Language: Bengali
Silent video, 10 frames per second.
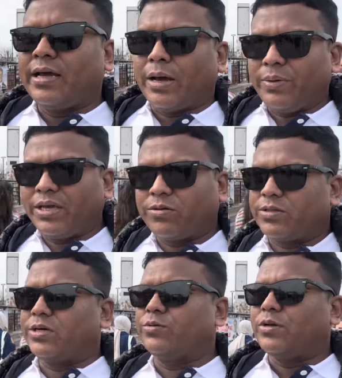আমি এই
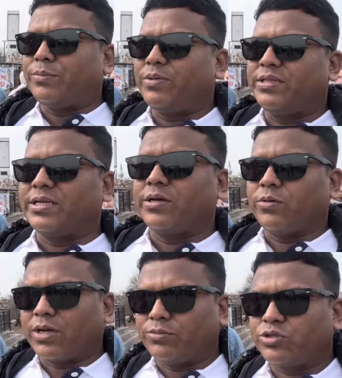কথাগুলো আপনাদেরকে
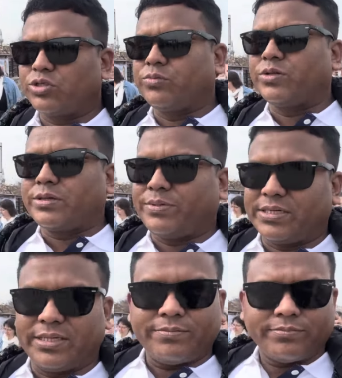ঘরে বসেও বলতে
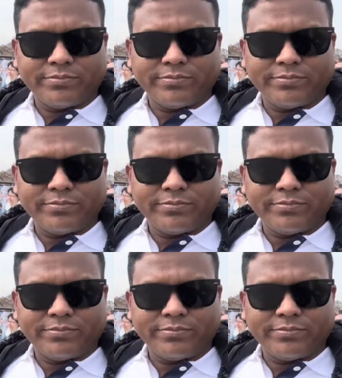পারতাম